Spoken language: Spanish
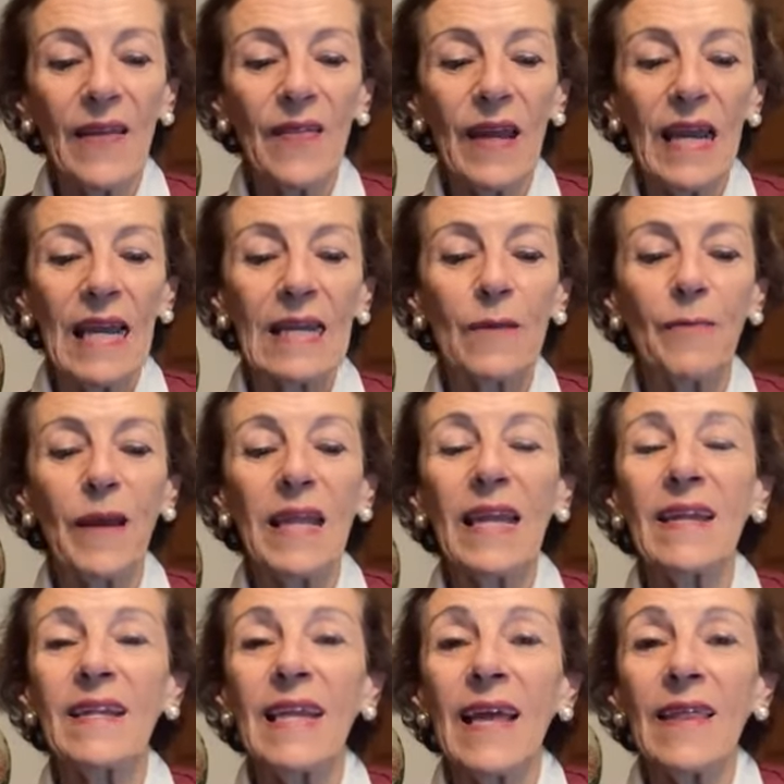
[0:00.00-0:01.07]
de la
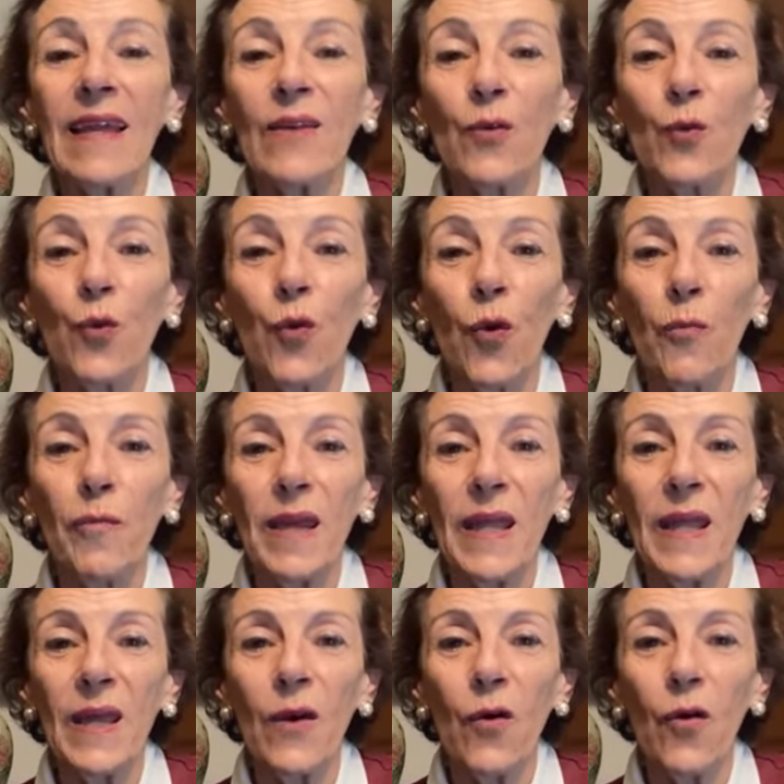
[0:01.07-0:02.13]
experiencia de su
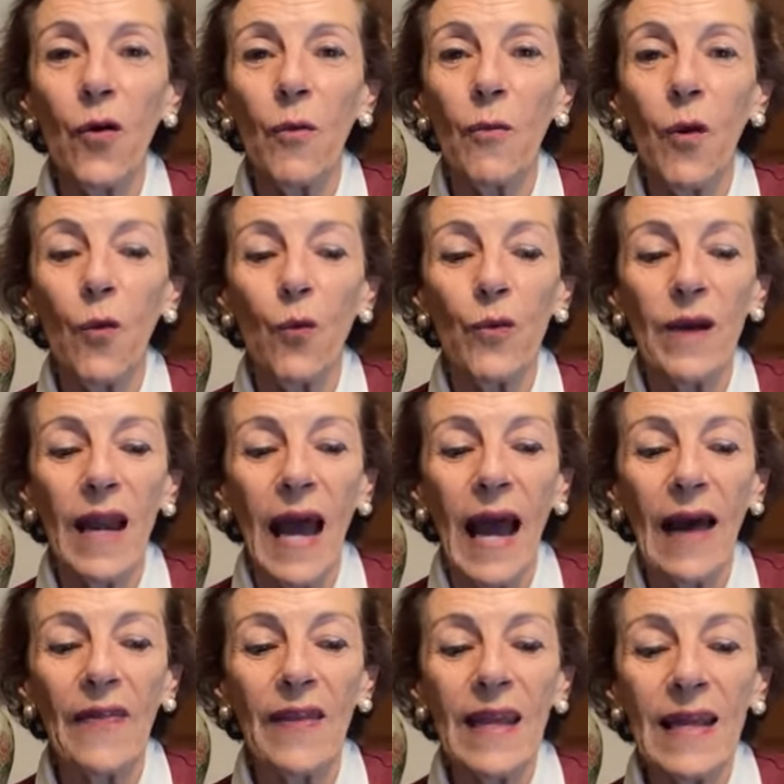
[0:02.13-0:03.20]
dominio como un
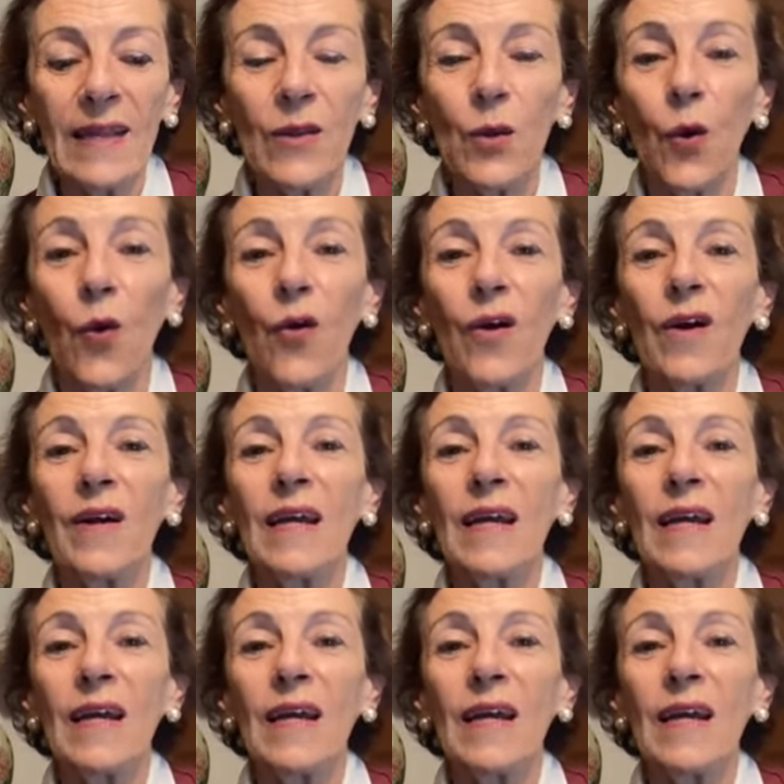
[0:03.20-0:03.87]
adicto.